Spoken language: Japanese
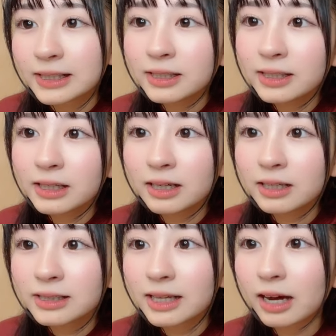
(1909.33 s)
3期
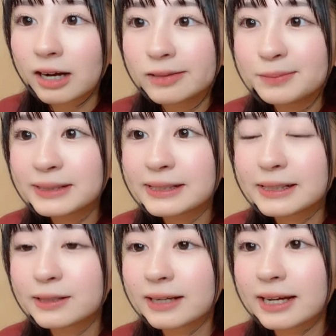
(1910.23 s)
生春祭
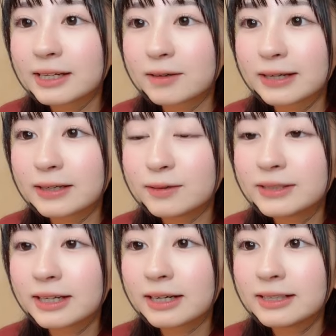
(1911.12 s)
りのない日はりぬ
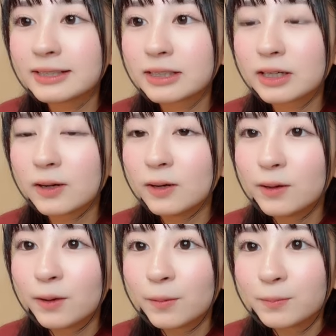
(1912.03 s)
ちゃん配信
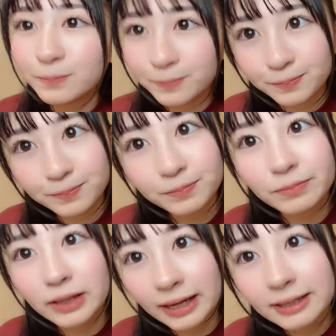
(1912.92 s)
う
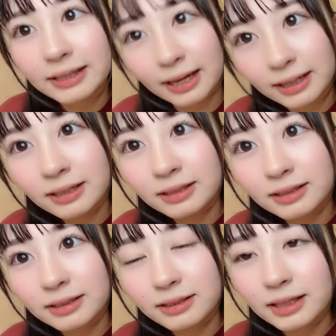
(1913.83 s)
ん大体
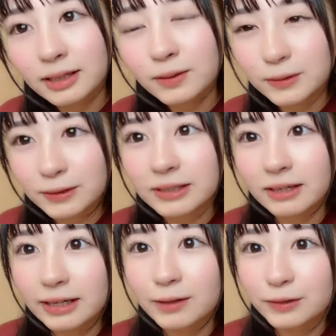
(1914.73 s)
できる時
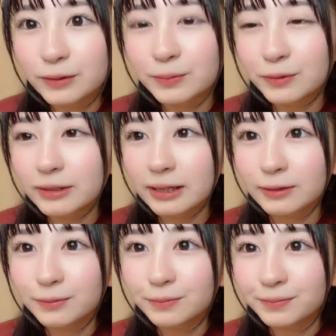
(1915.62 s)
はやろうと思ってる